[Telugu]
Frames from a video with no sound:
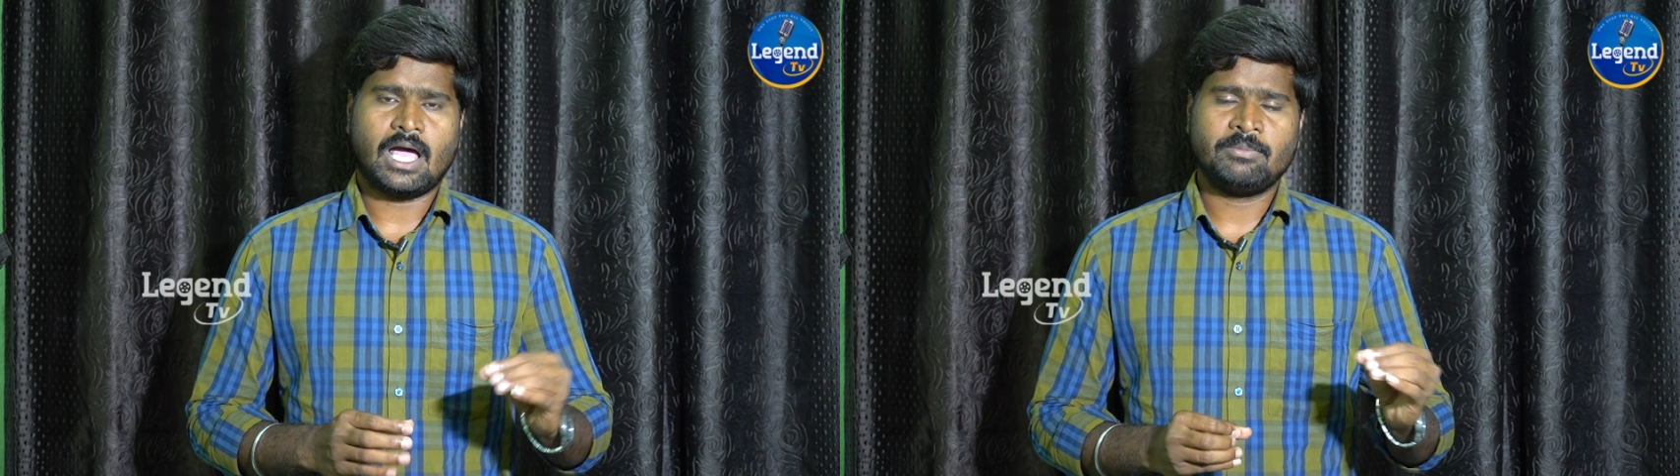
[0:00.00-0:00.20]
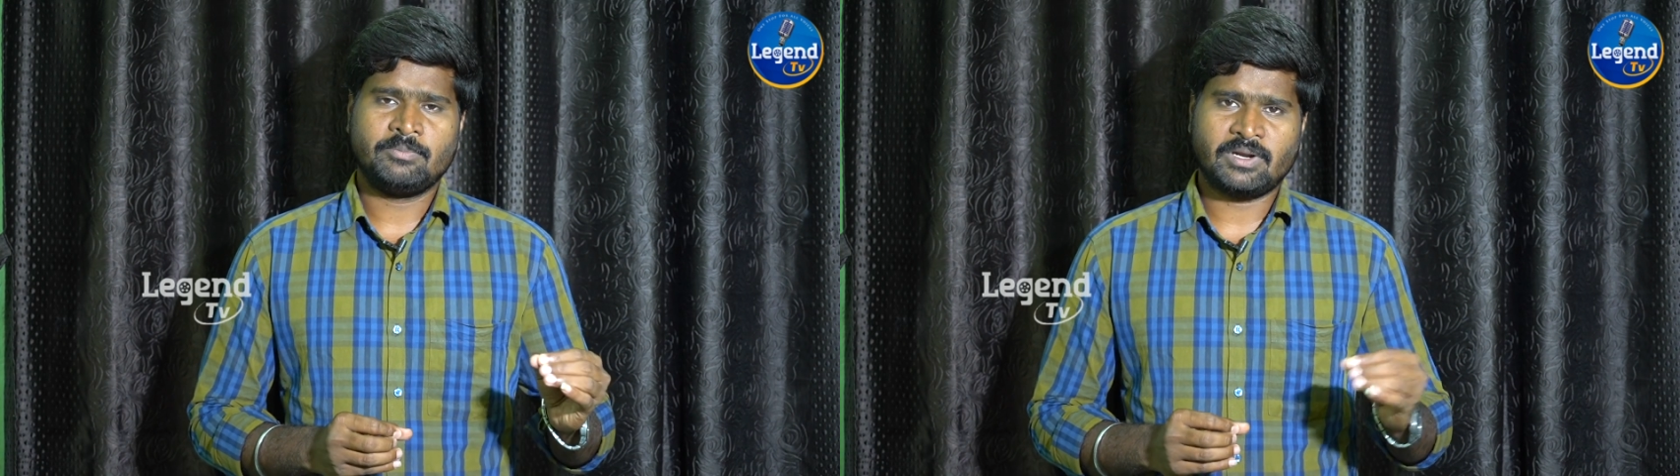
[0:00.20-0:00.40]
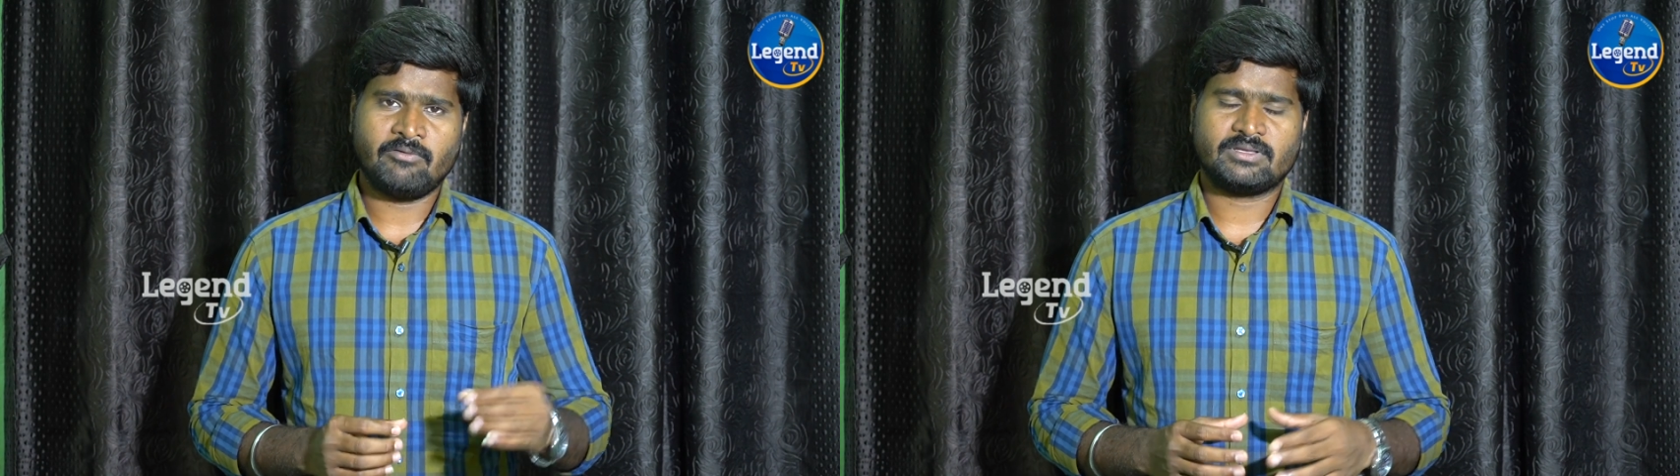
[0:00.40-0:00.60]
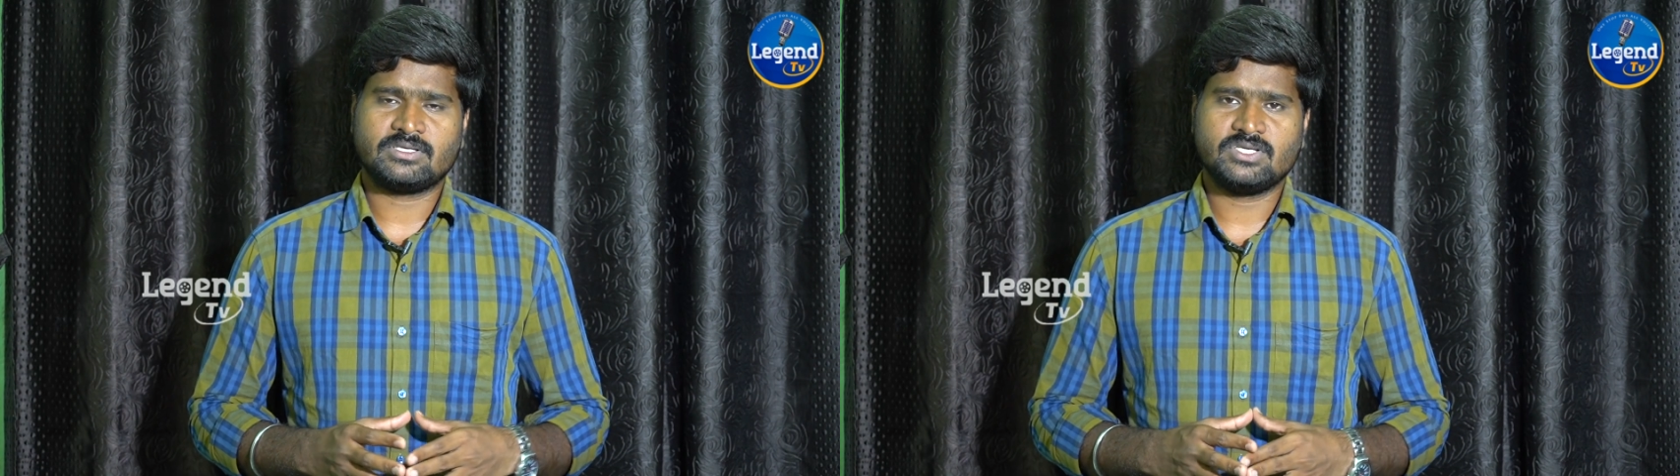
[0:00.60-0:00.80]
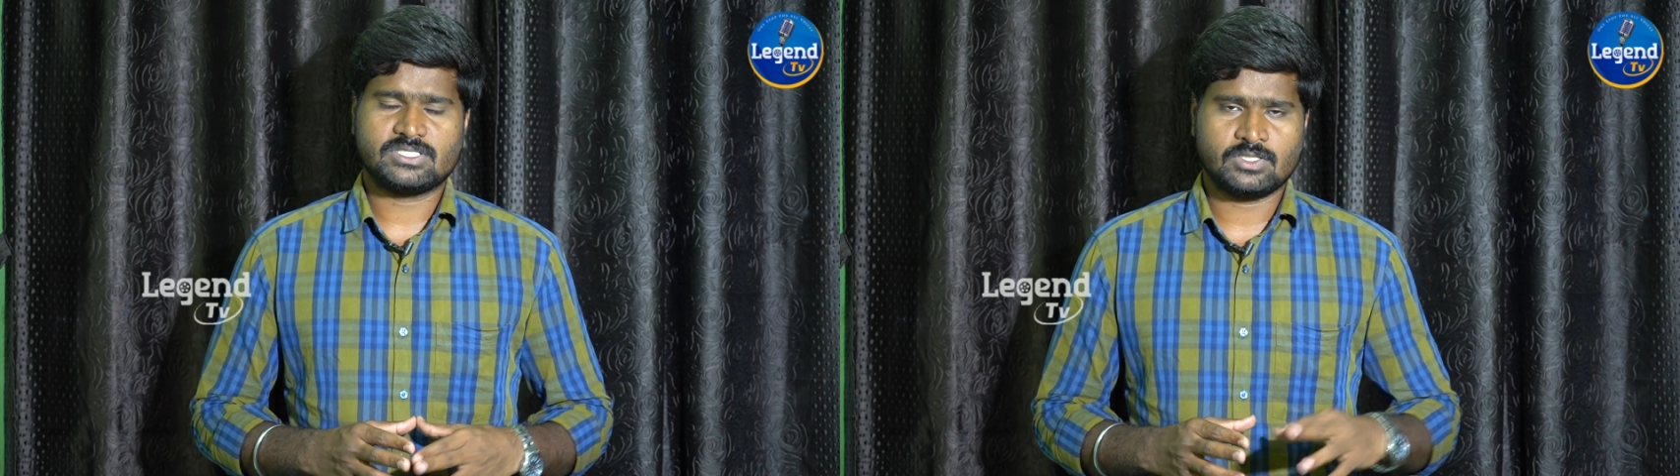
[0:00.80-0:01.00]
అభిప్రాయం
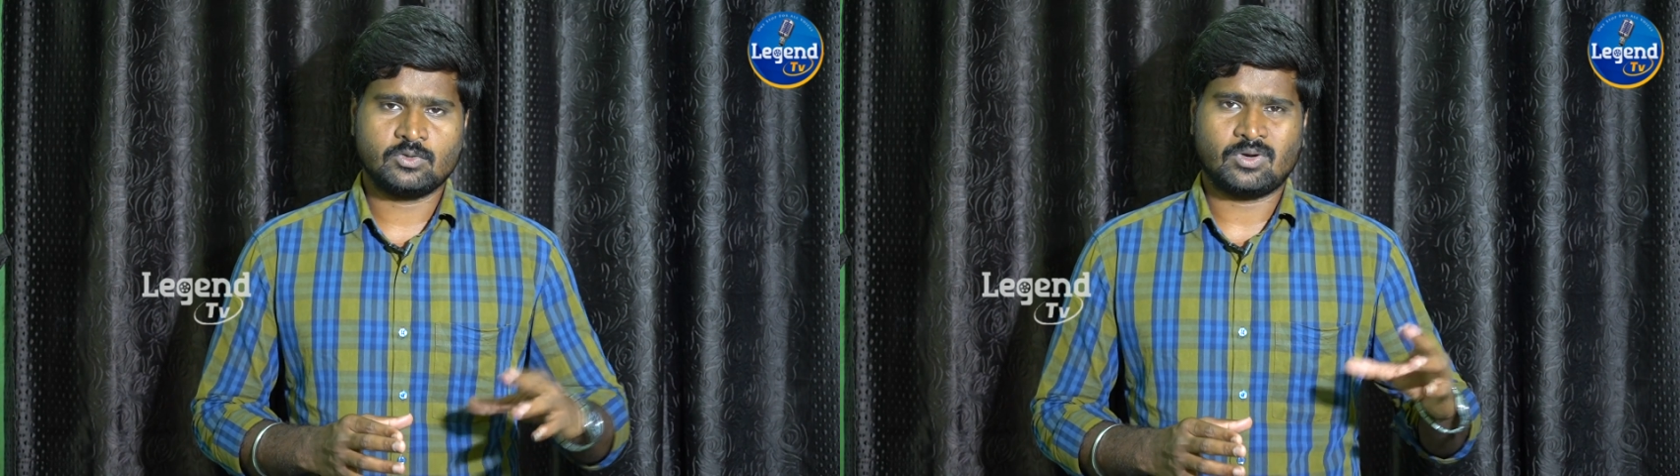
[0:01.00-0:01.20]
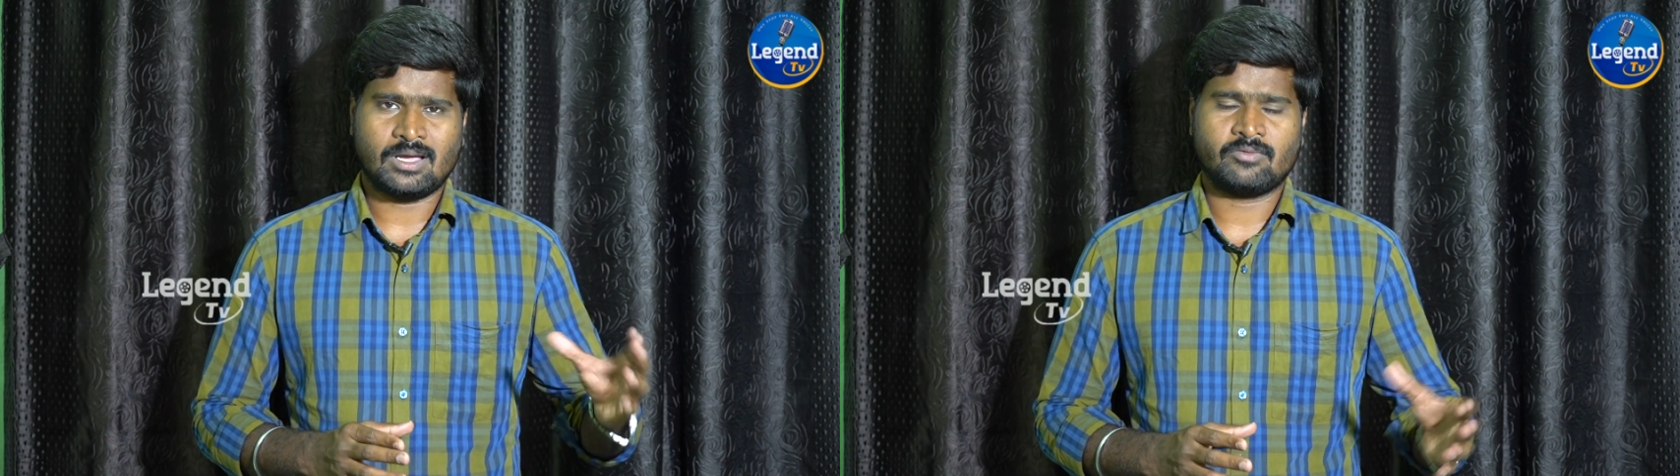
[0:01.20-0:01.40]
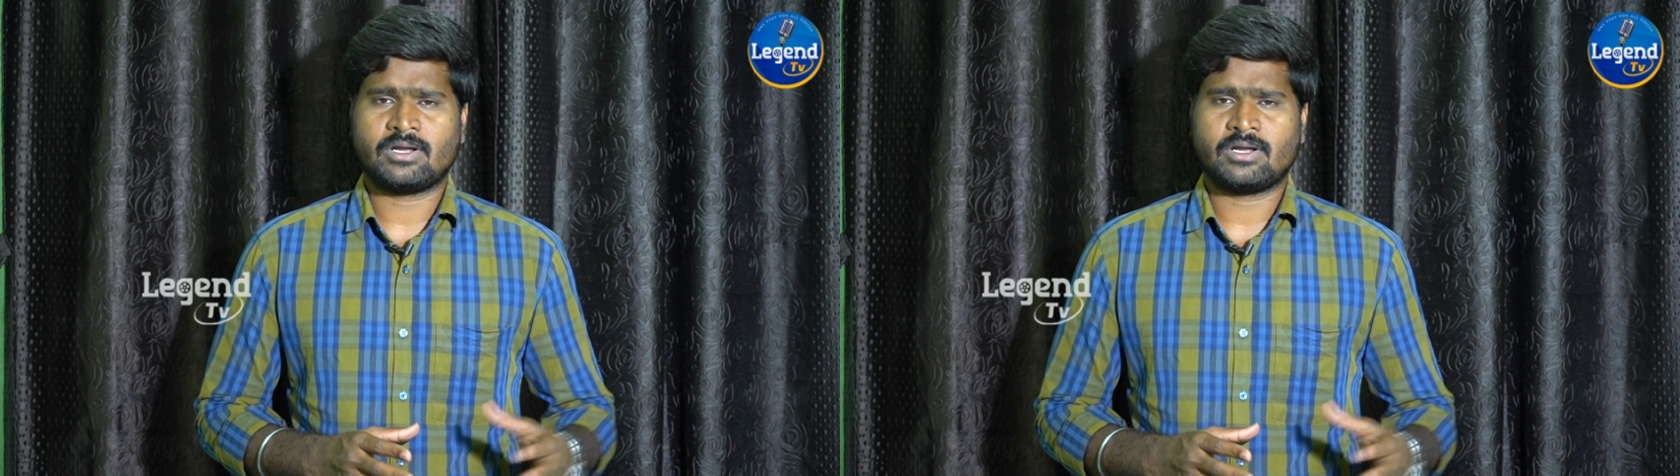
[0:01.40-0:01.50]
వ్యక్తం చేశారు ఒక